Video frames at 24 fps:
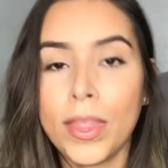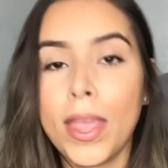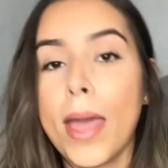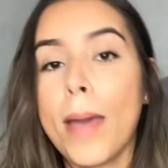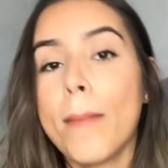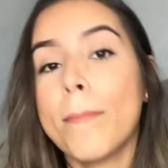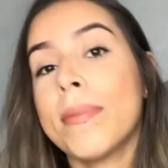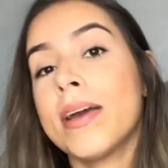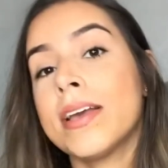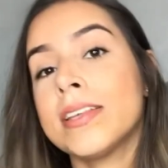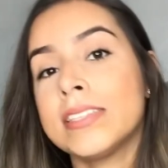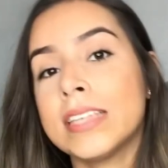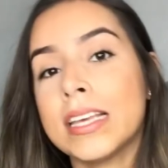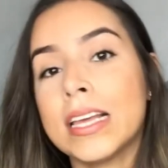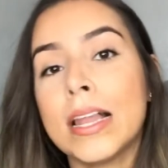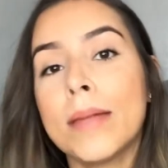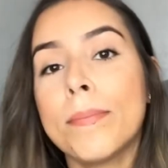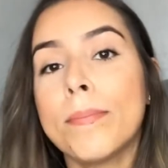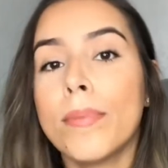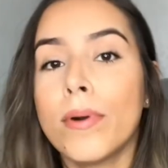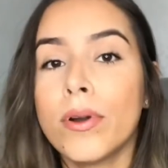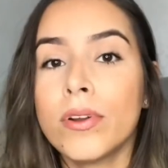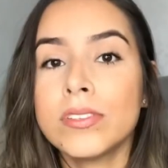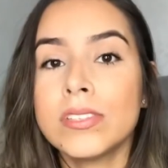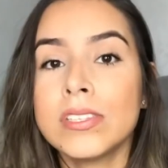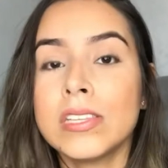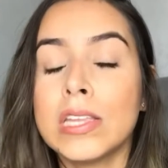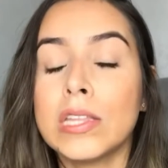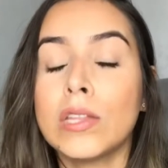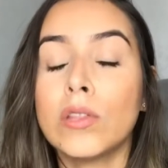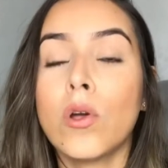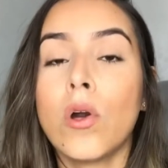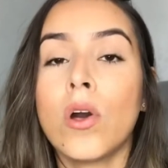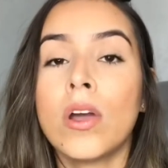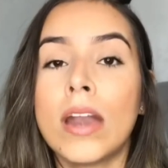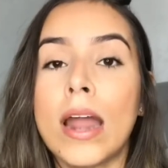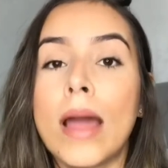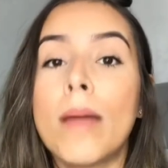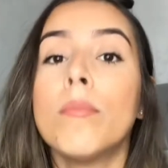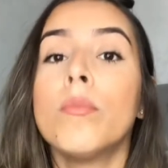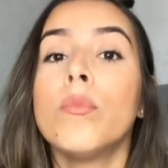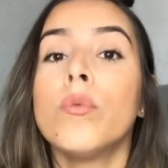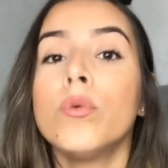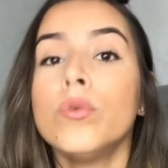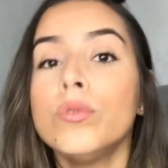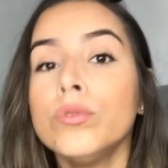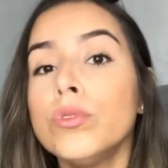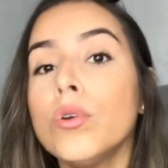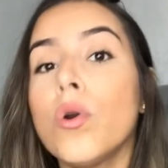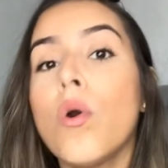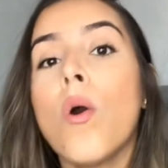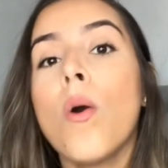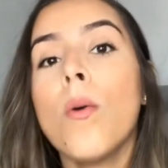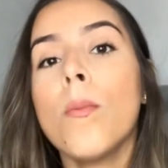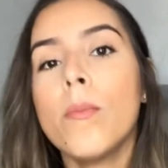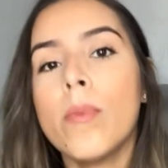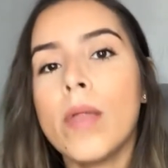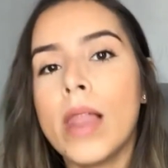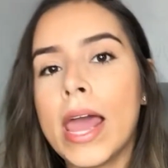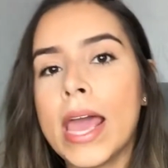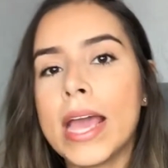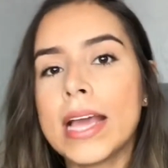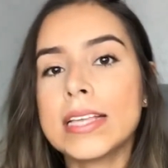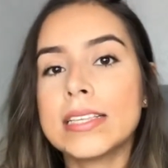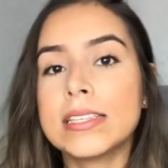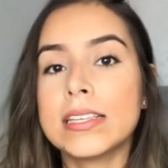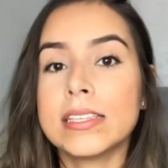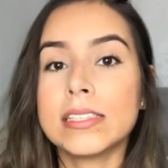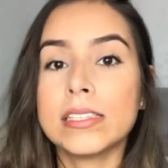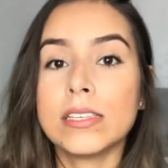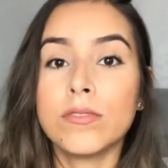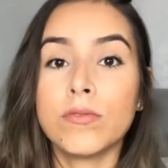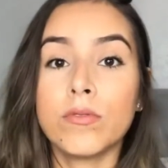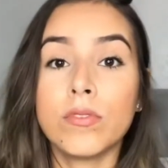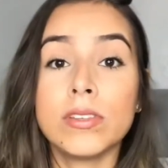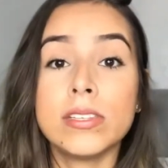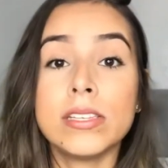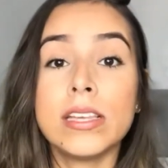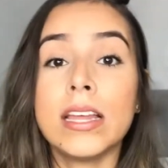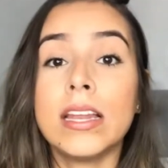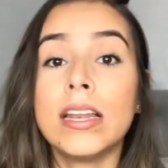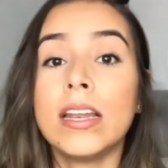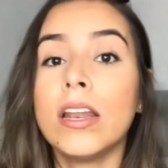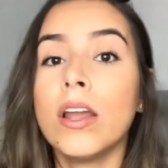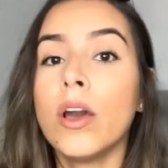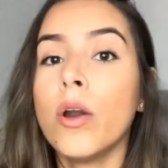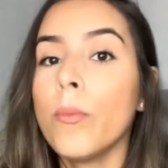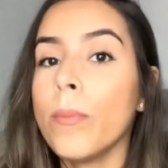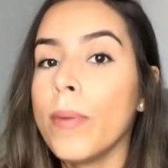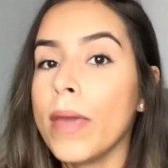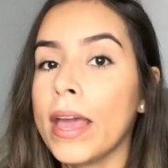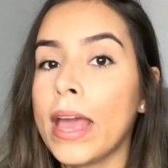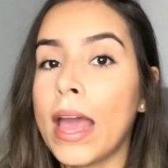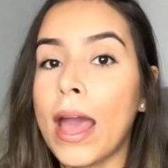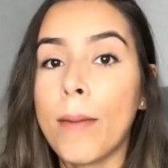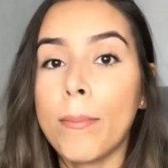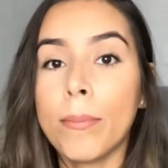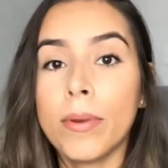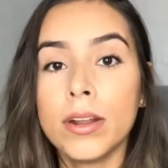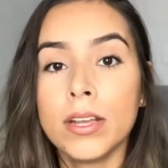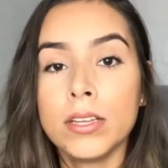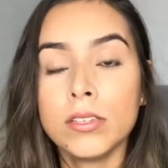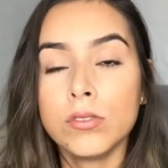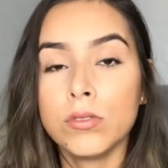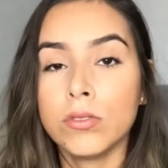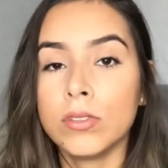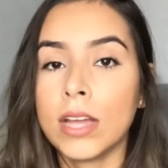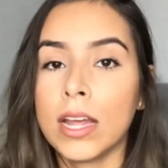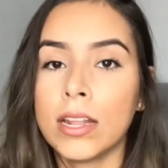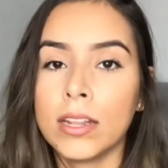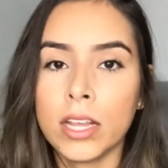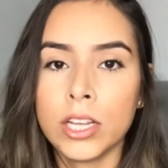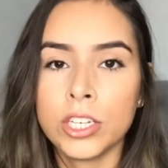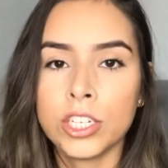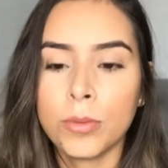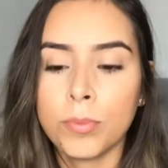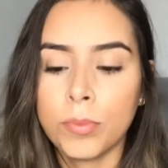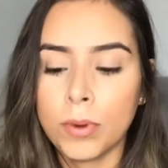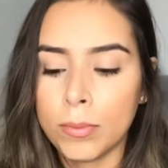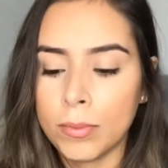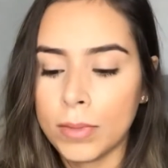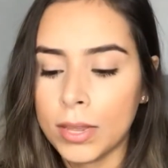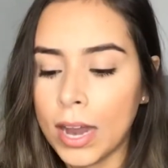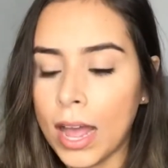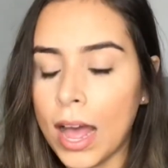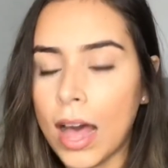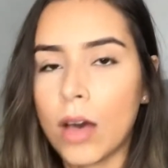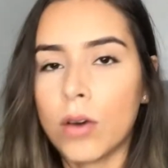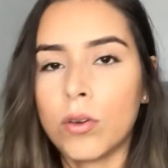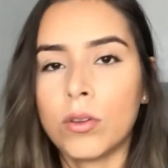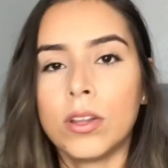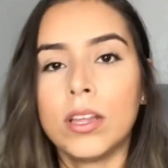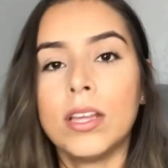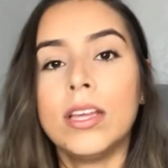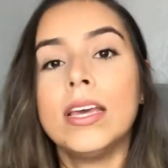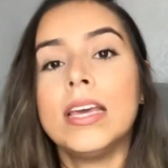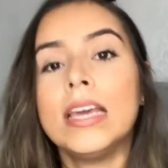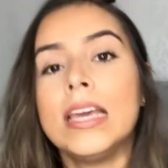mas ela pode se tornar muito complexa se você não pegar para estudar desde a primeira aula.